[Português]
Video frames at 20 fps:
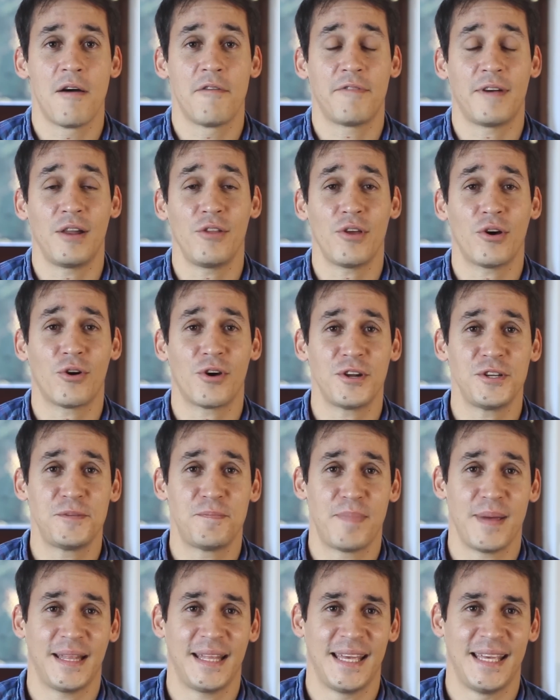Falando agora
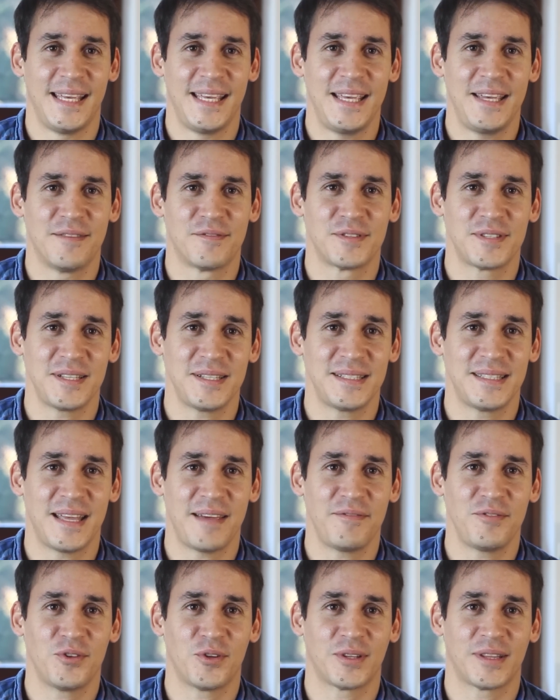de PDI, vocês
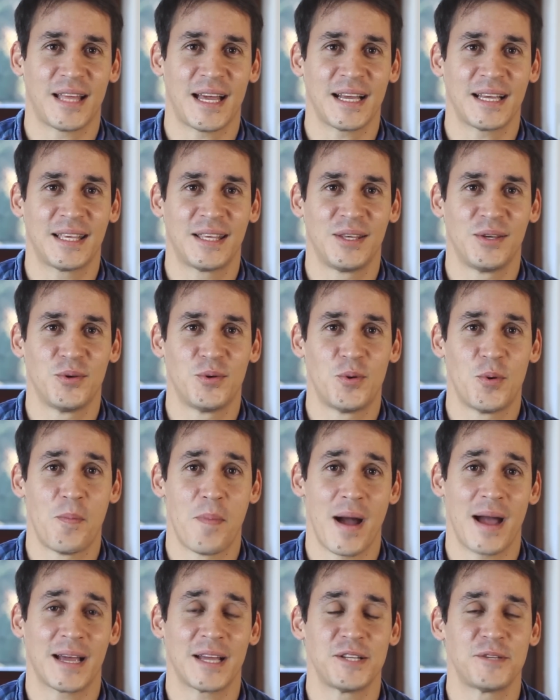devem notar que o
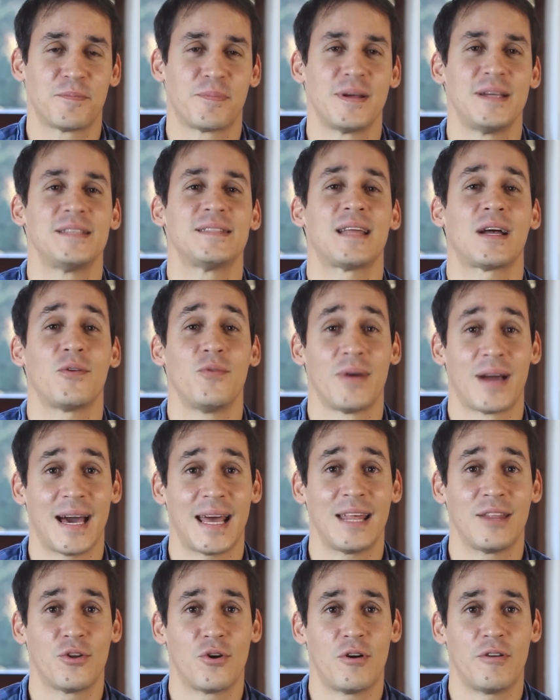Marketplace está com
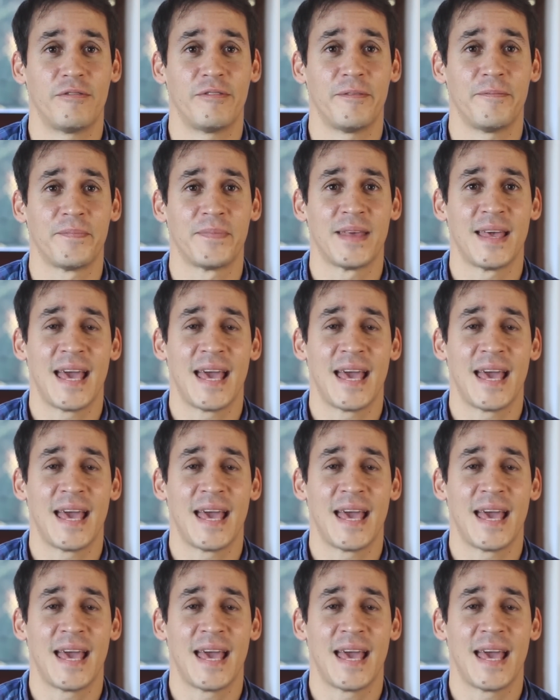cara nova.